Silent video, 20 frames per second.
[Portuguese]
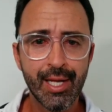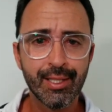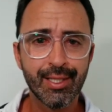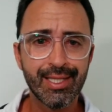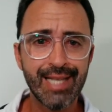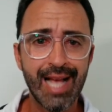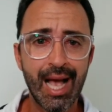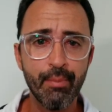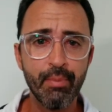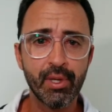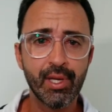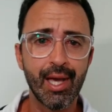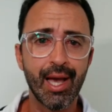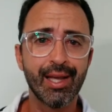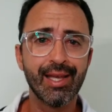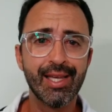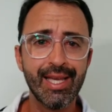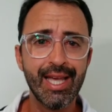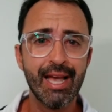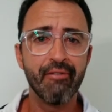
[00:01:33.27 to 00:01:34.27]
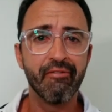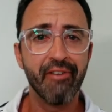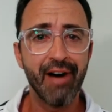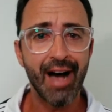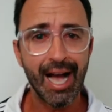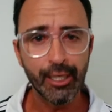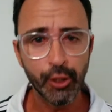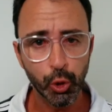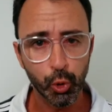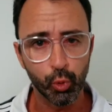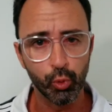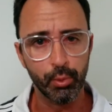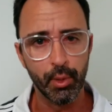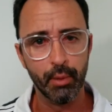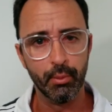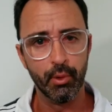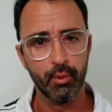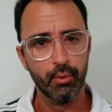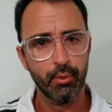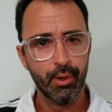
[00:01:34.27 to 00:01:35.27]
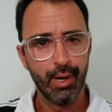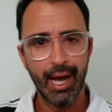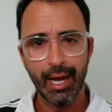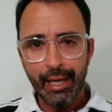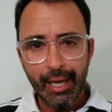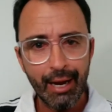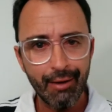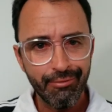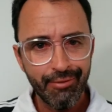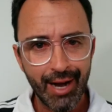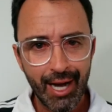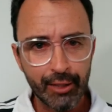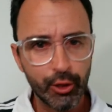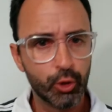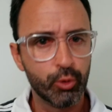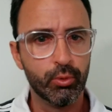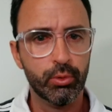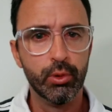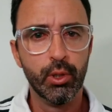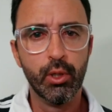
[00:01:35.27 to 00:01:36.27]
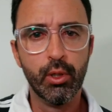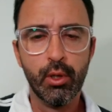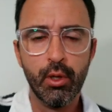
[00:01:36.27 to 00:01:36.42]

sabe que aqui é Vasco, meu. aqui é Vasco.